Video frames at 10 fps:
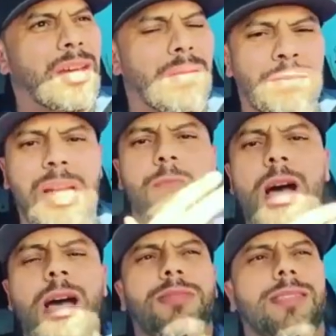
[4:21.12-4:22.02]
انا ديال
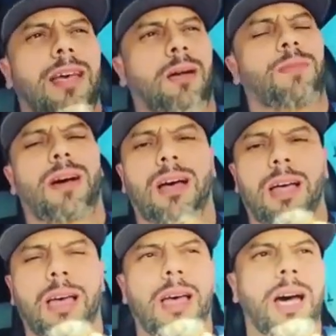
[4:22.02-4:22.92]
المهام الصعبه
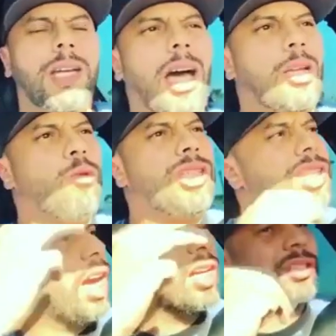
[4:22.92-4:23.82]
انا خليني شي